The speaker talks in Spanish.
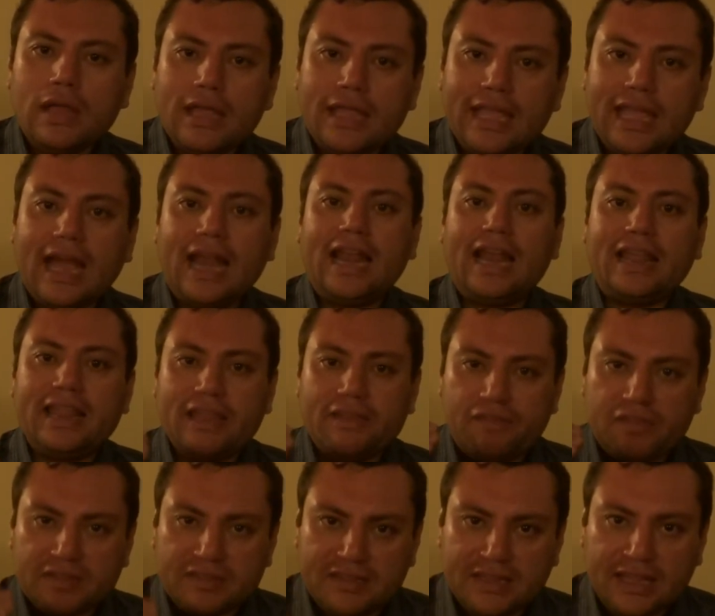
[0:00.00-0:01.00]
y a la
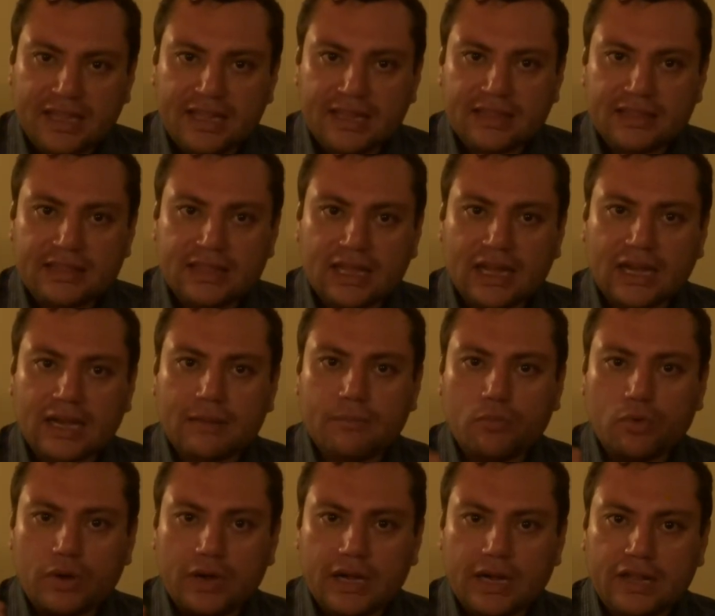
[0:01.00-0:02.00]
deficiente
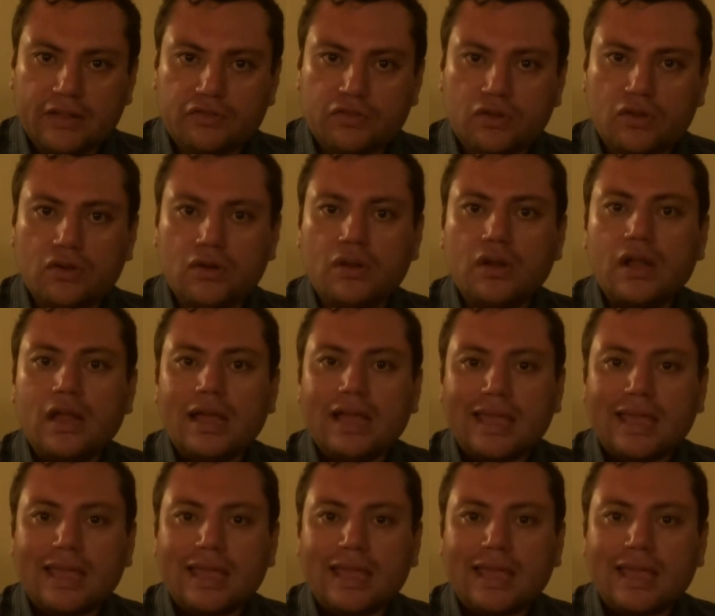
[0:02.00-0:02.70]
remuneración